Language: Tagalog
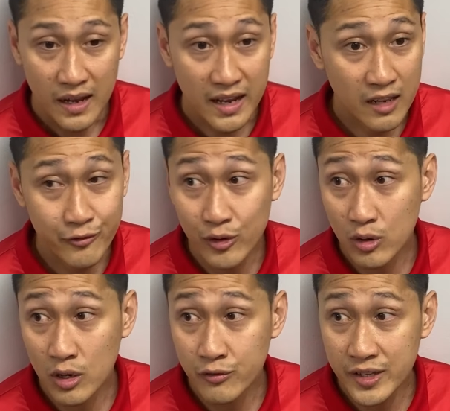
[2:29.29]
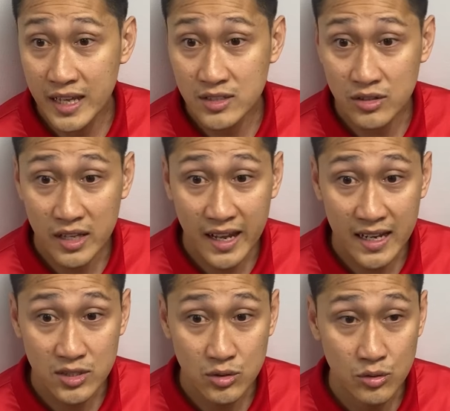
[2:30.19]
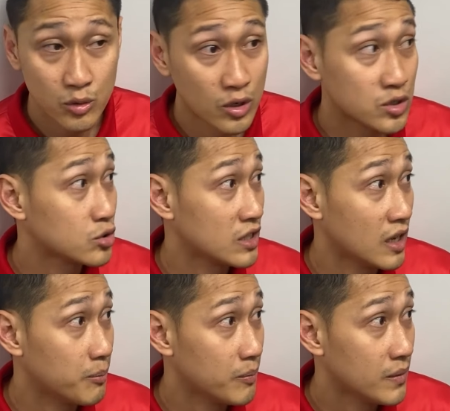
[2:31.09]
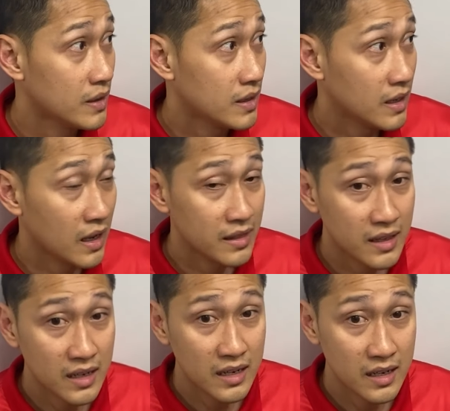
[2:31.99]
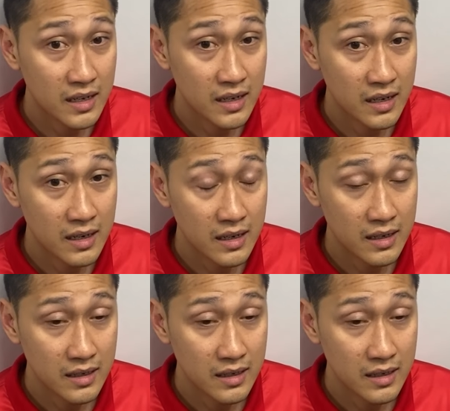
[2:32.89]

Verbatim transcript: I had full confidence on the guys who were suited up. And uh,